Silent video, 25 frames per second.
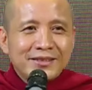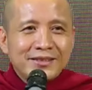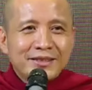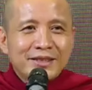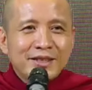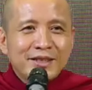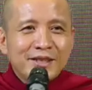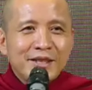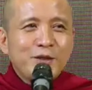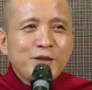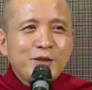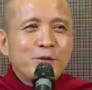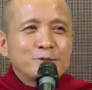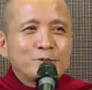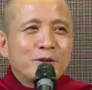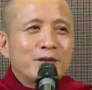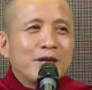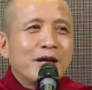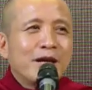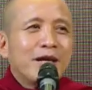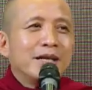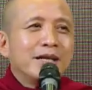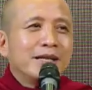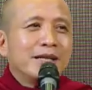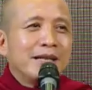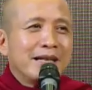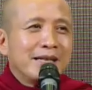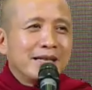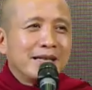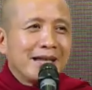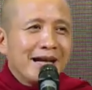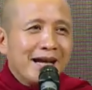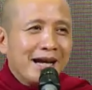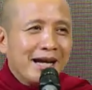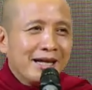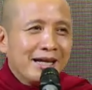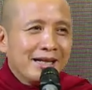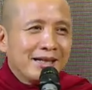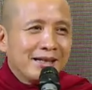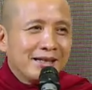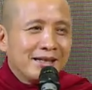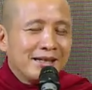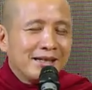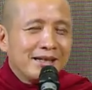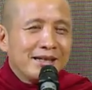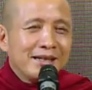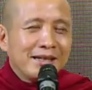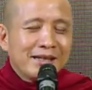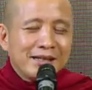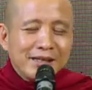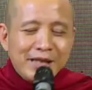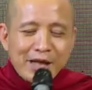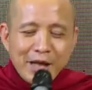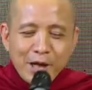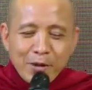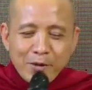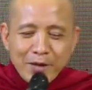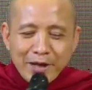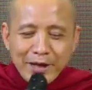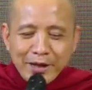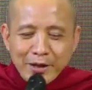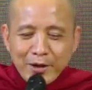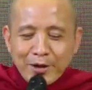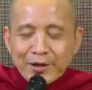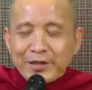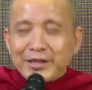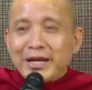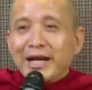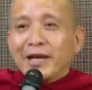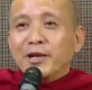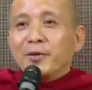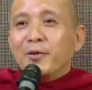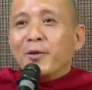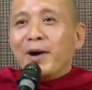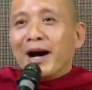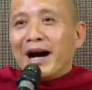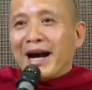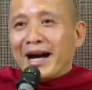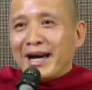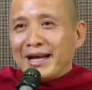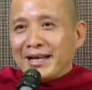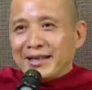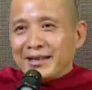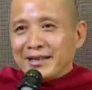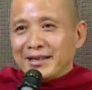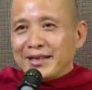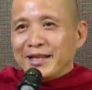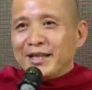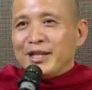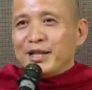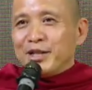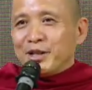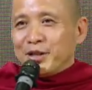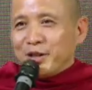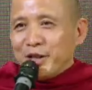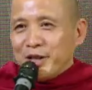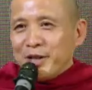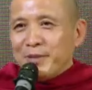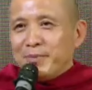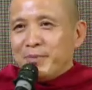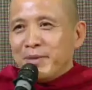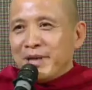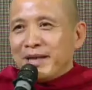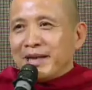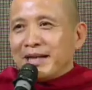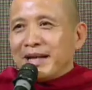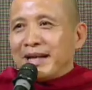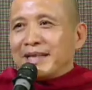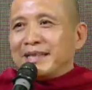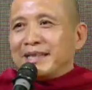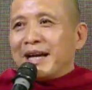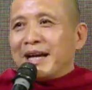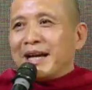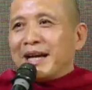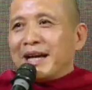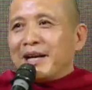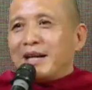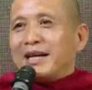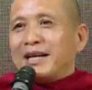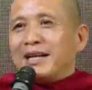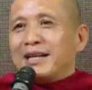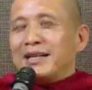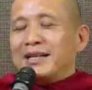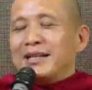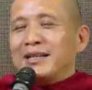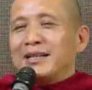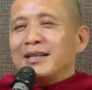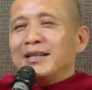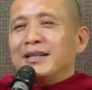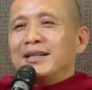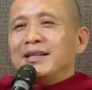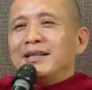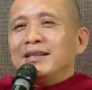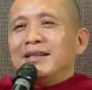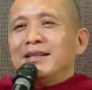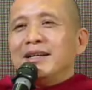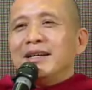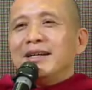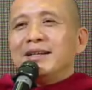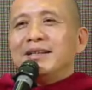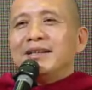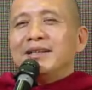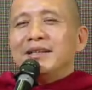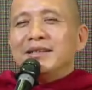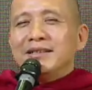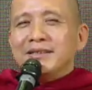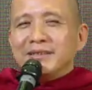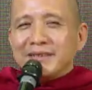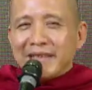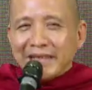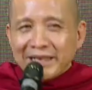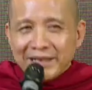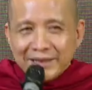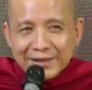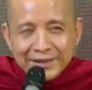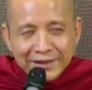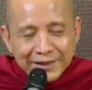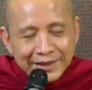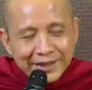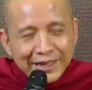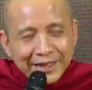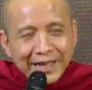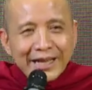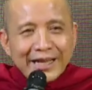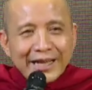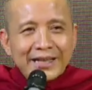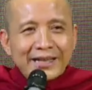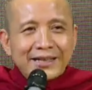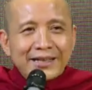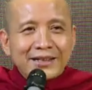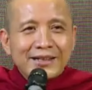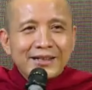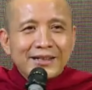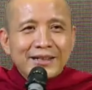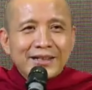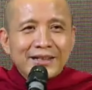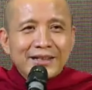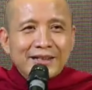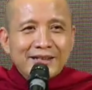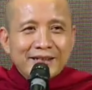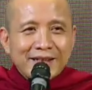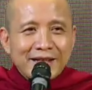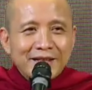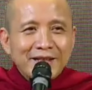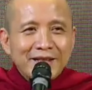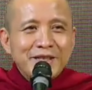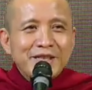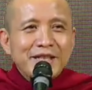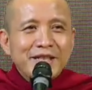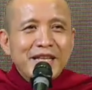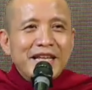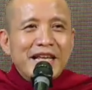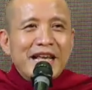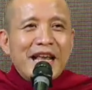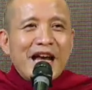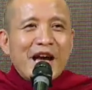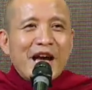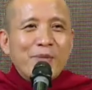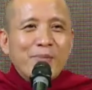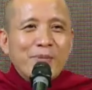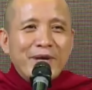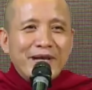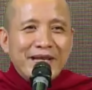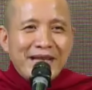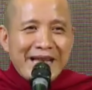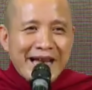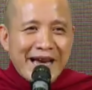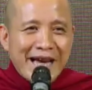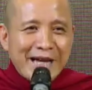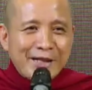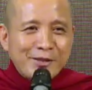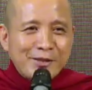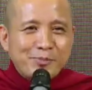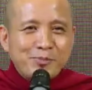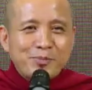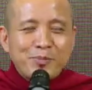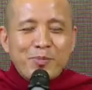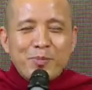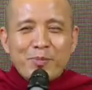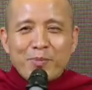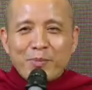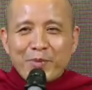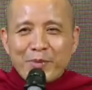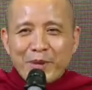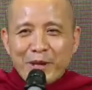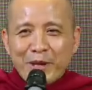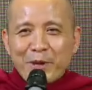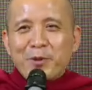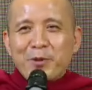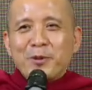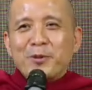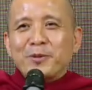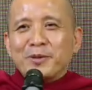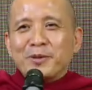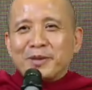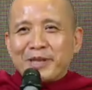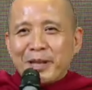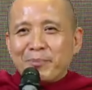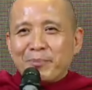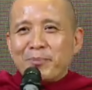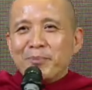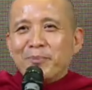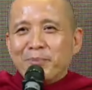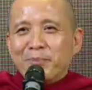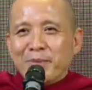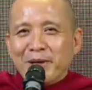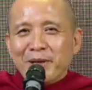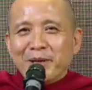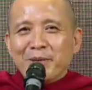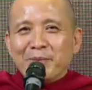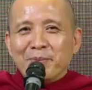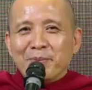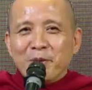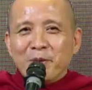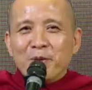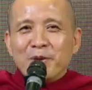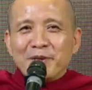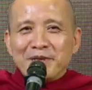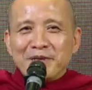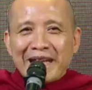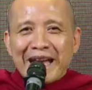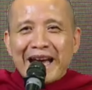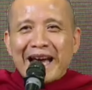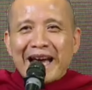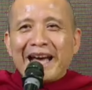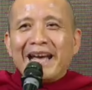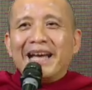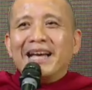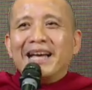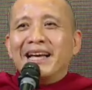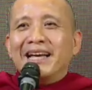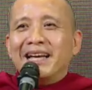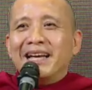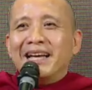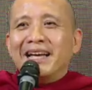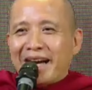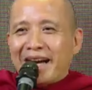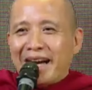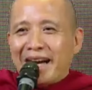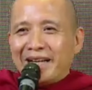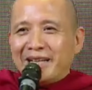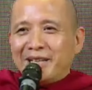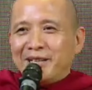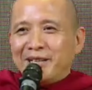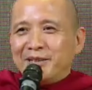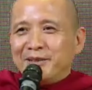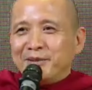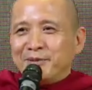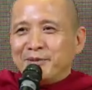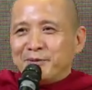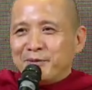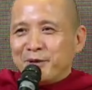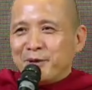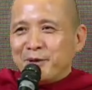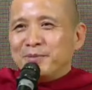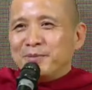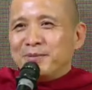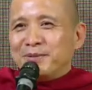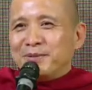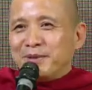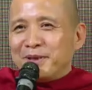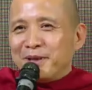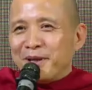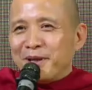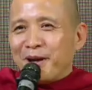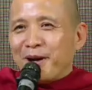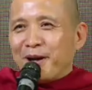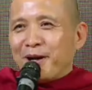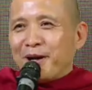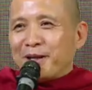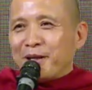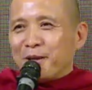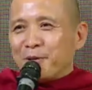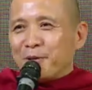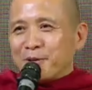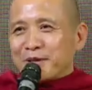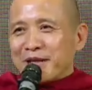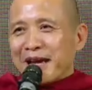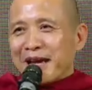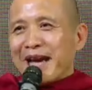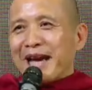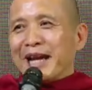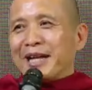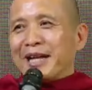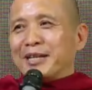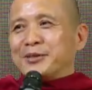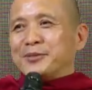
trên cuộc đời này cả đều là do nhân quả chính mình đã tạo ra nên đừng trách người ta tự nhìn lại mình đã nếu tâm mình buông xả hạnh phúc có đầu xà